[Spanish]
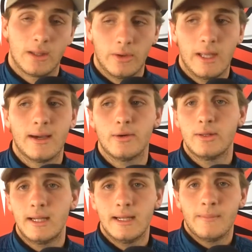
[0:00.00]
de una
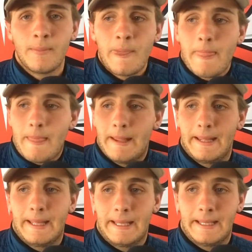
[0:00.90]
categoría a otra,
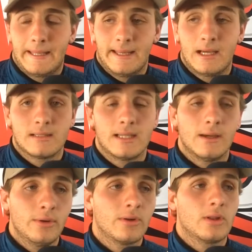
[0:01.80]

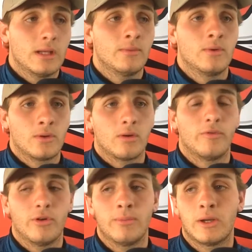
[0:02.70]
así que bueno, estamos